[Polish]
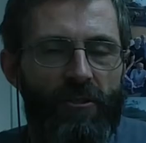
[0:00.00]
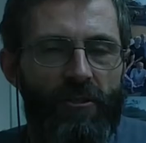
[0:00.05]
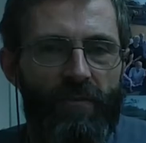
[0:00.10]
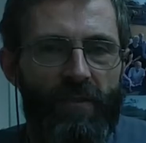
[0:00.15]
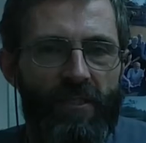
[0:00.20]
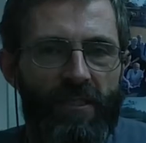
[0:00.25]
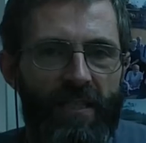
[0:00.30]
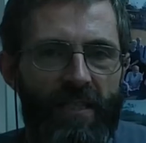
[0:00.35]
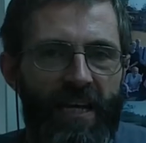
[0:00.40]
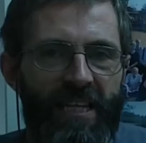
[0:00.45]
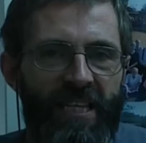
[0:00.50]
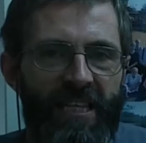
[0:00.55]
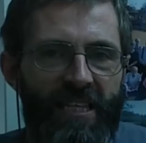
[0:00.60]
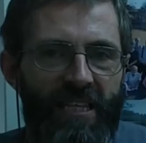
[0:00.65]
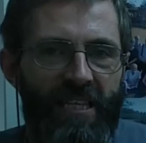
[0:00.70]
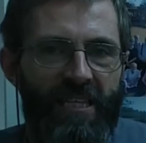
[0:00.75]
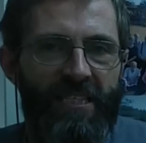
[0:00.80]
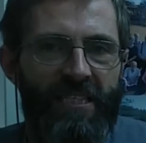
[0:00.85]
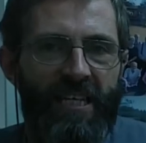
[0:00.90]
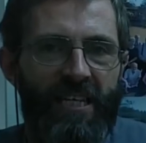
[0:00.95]
Stan
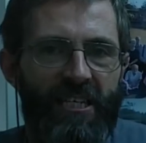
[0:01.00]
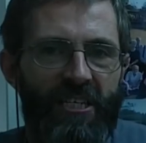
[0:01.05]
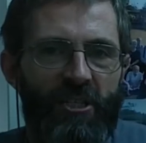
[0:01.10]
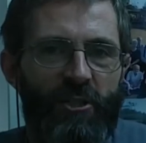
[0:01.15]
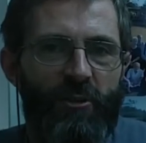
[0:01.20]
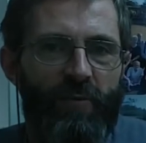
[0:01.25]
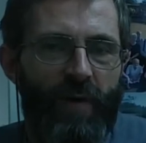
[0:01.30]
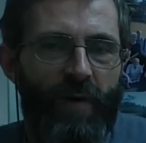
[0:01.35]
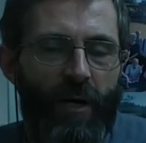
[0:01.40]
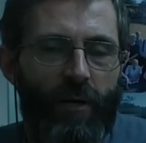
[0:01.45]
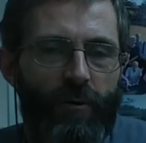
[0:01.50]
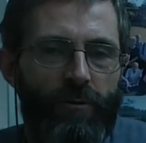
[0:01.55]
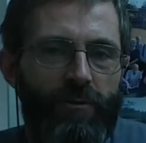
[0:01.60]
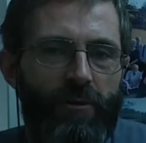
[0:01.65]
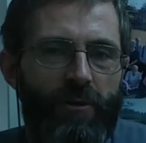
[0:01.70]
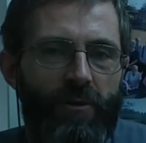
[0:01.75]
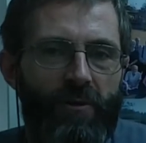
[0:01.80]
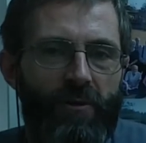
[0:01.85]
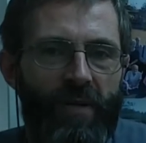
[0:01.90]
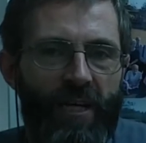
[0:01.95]
taki trwał
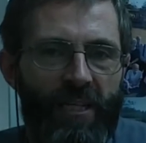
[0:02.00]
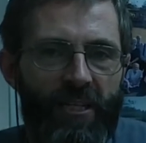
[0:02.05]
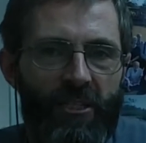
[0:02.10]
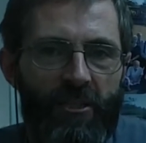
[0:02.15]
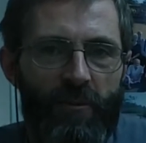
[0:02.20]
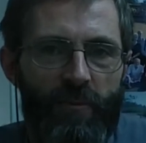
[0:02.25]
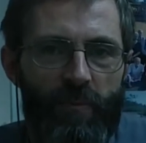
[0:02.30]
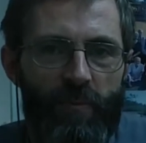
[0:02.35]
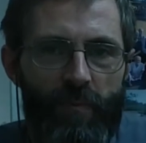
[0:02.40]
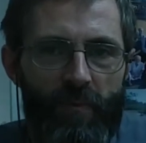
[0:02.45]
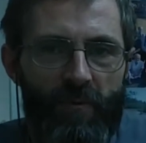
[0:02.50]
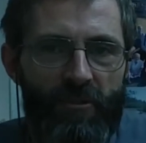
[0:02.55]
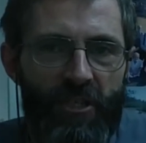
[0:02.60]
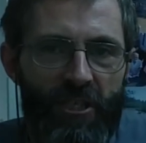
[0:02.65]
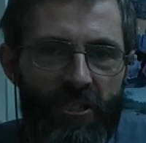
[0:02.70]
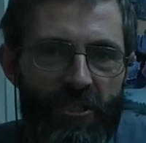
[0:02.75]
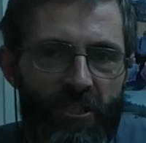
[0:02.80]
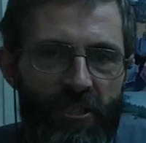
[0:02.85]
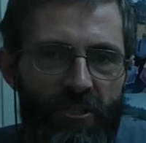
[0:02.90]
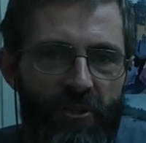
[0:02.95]
do lat
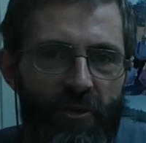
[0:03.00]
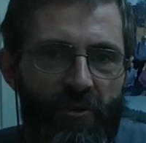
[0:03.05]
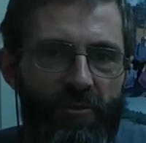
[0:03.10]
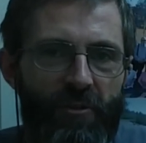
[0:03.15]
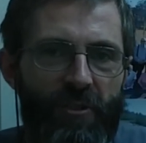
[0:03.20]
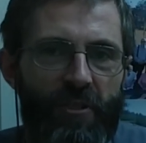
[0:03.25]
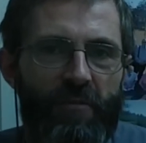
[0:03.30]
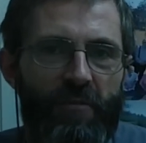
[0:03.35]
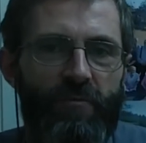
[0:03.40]
60.